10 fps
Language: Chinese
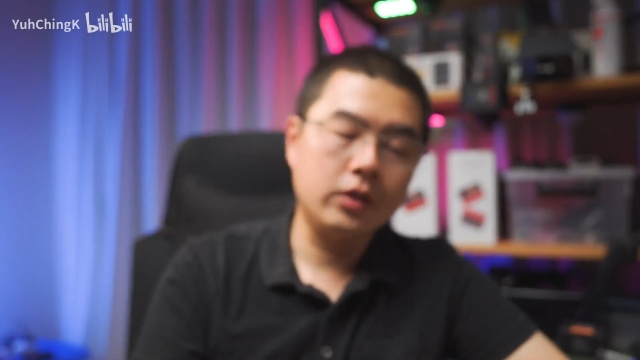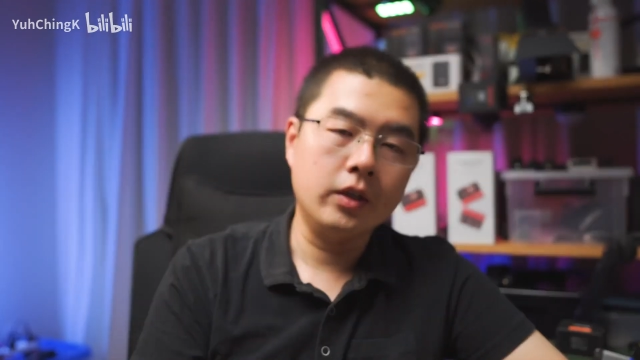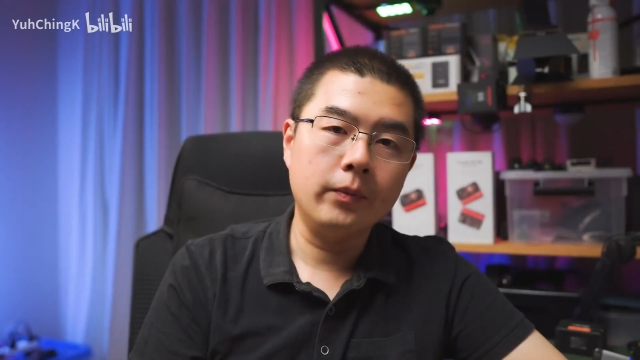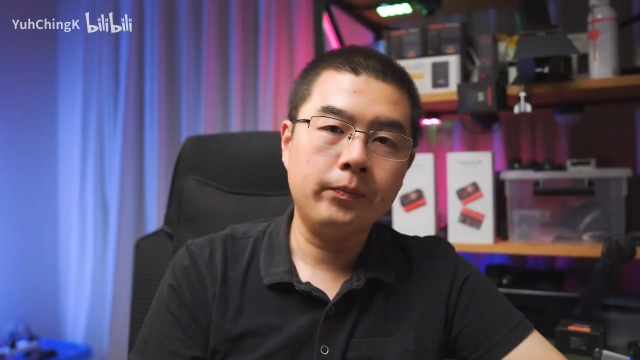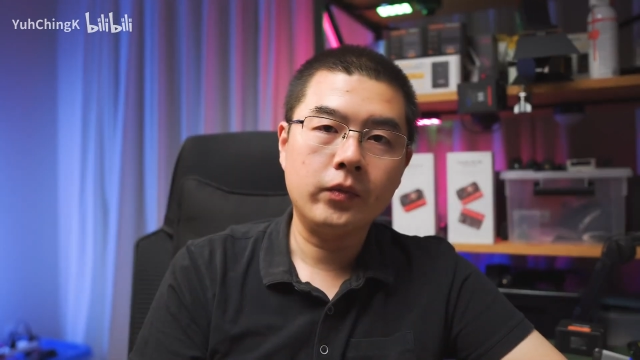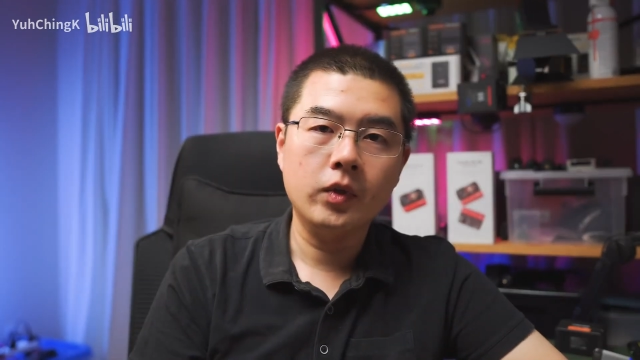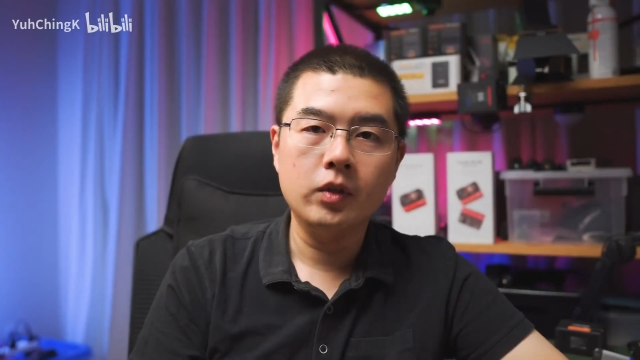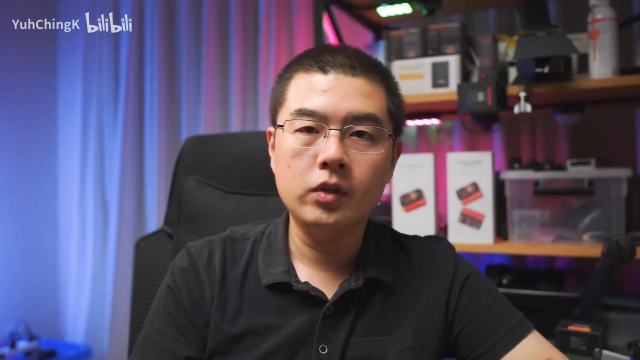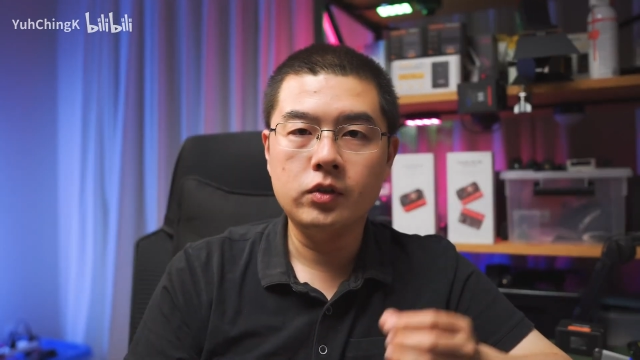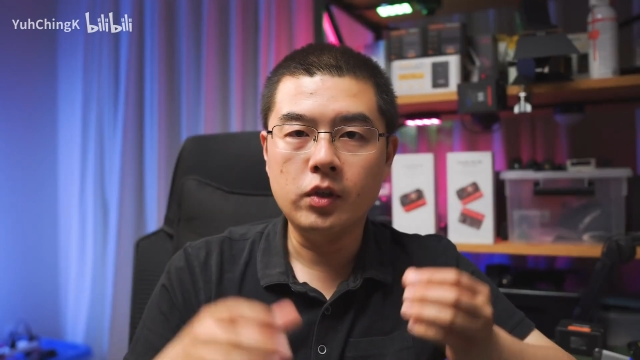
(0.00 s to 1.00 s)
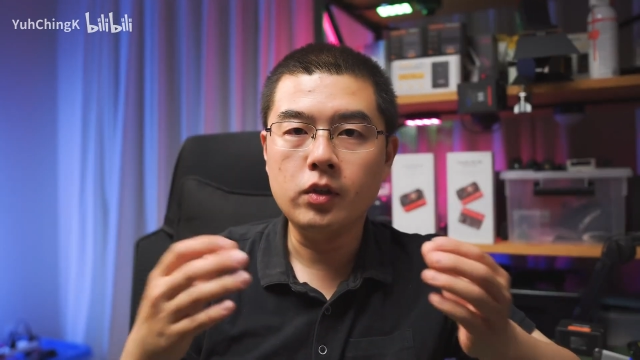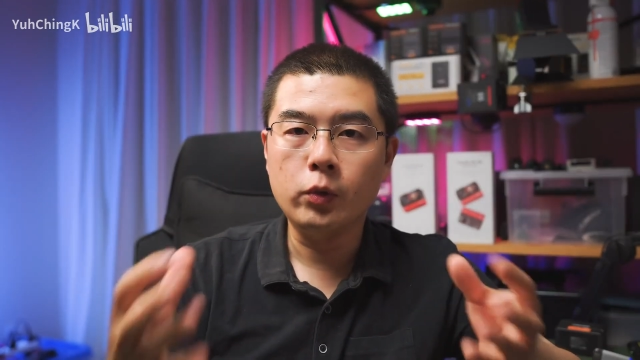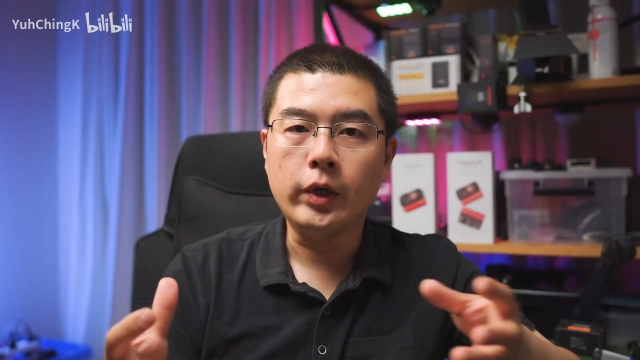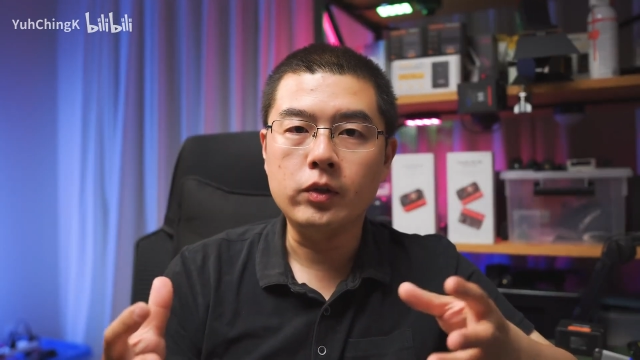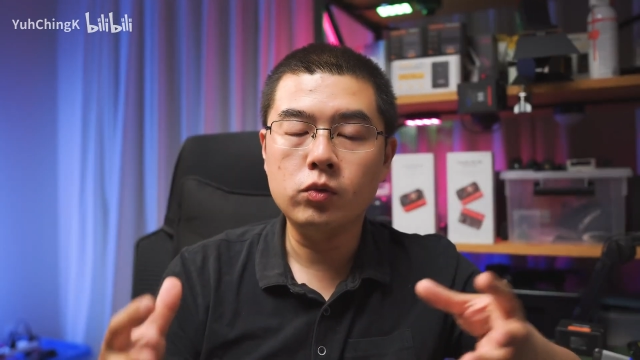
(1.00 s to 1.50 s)
些新
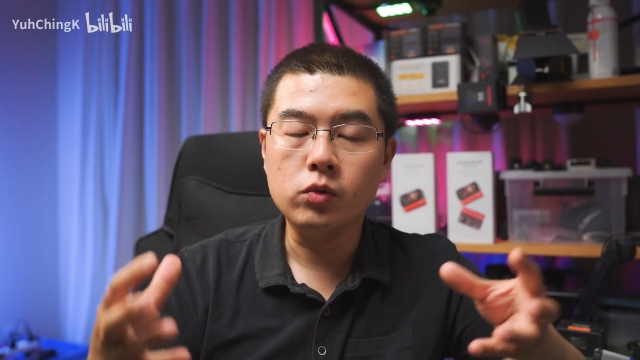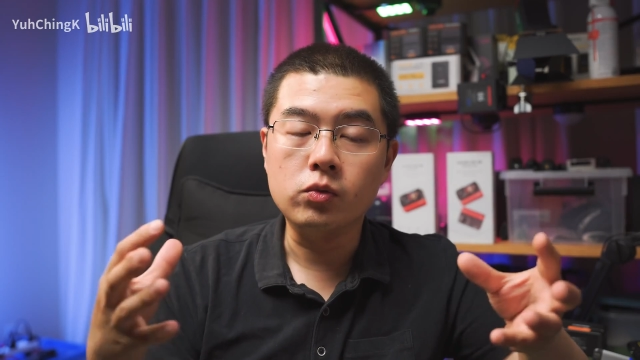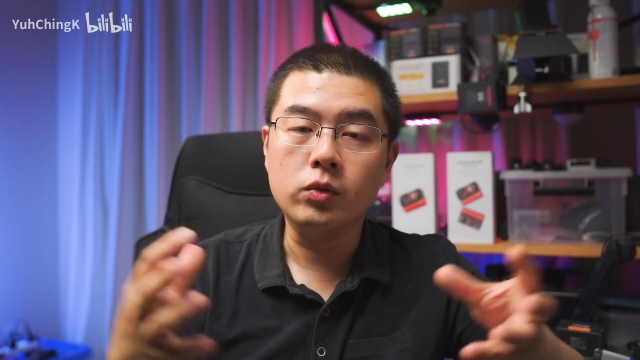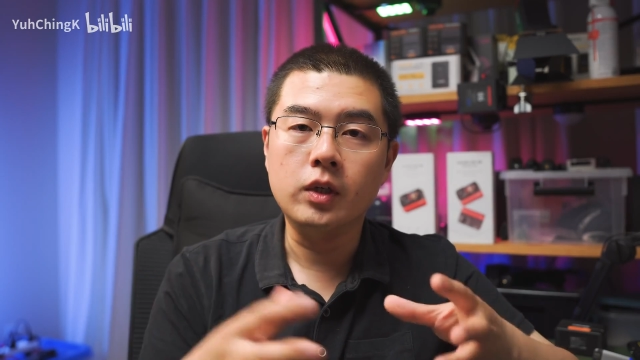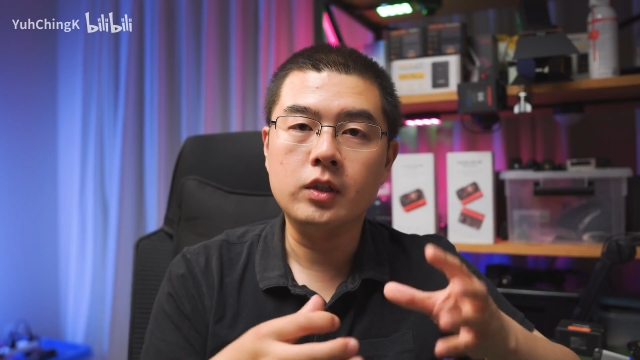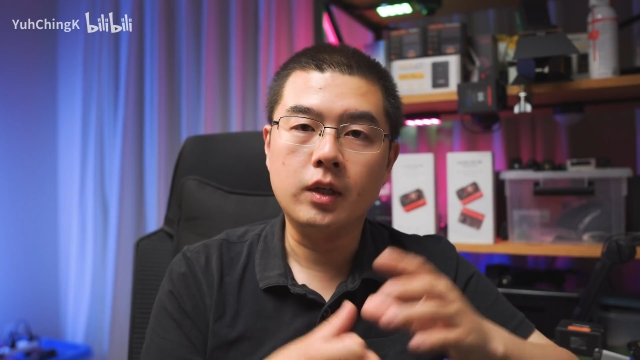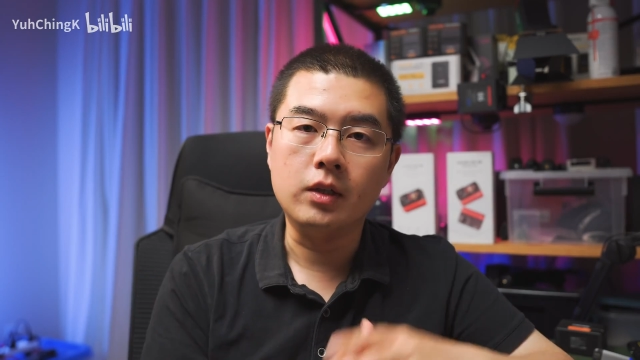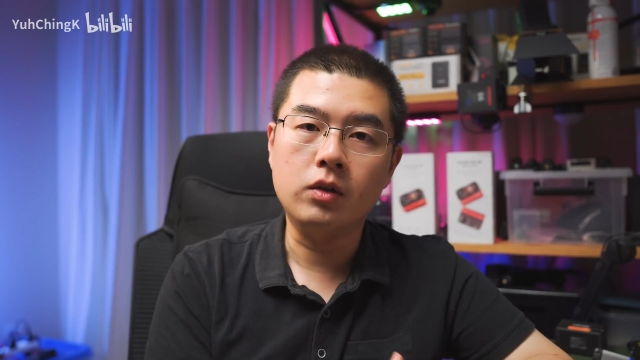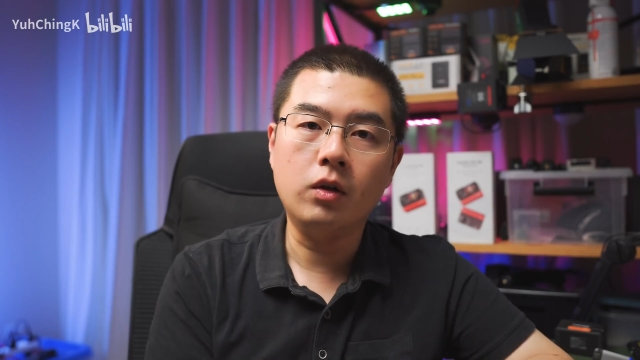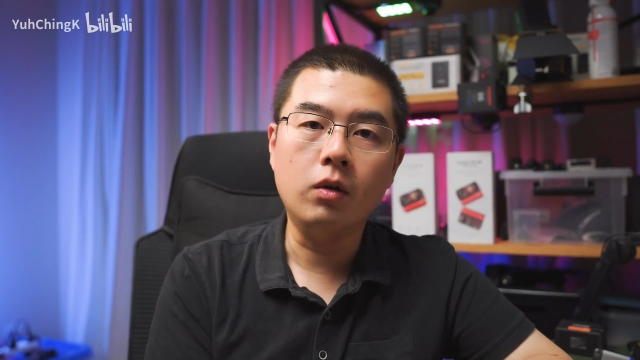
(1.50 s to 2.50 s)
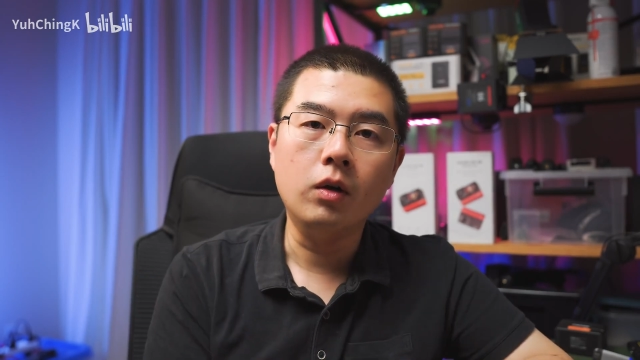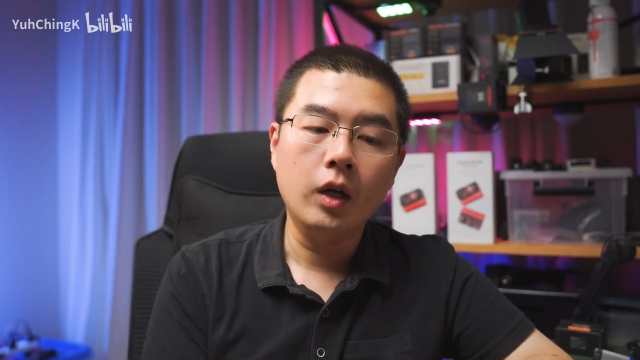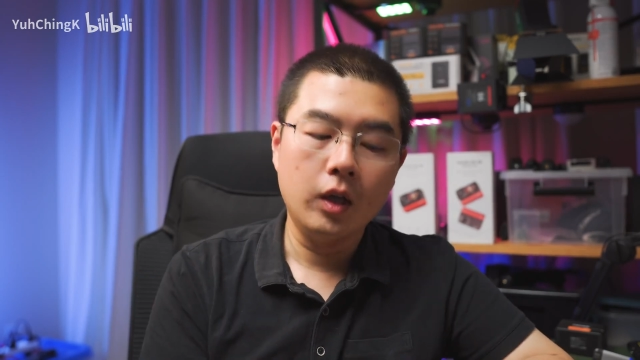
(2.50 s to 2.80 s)
的元素组合起来之后，